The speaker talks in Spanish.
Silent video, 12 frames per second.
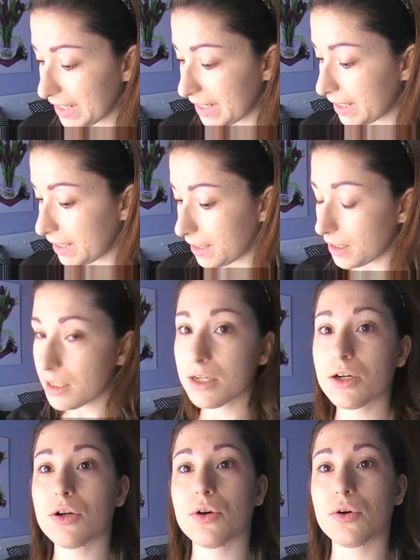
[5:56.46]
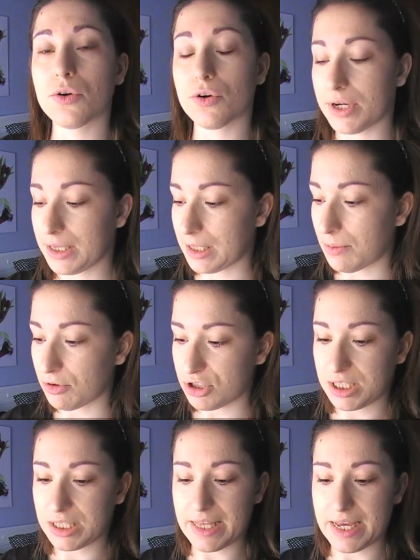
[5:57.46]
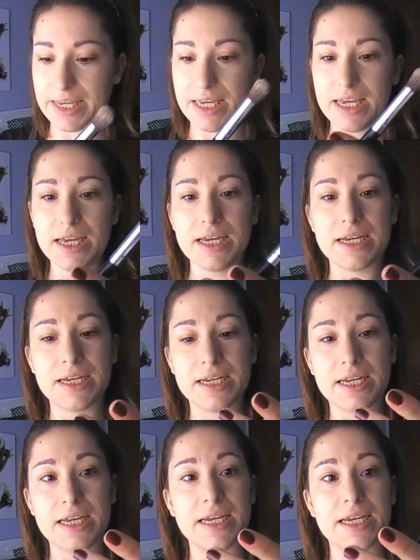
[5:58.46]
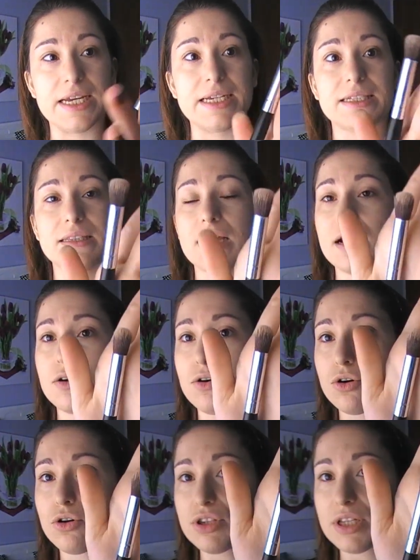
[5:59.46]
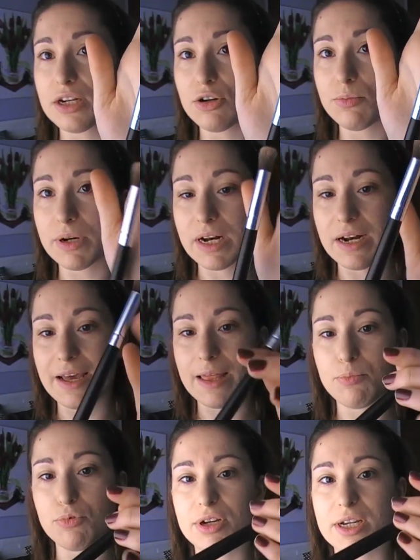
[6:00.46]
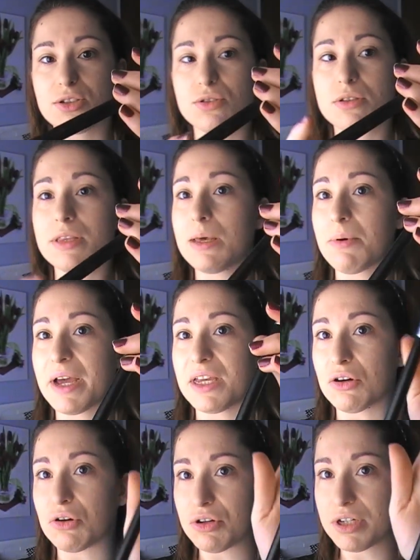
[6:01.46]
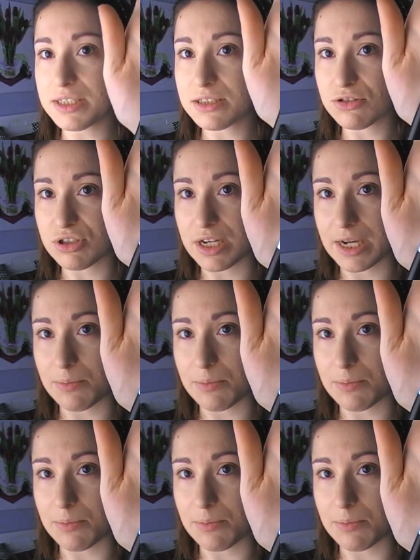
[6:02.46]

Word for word: Y con esta brochita de aquí, esta no tiene nombre ni nada porque es de Vine Coins, o sea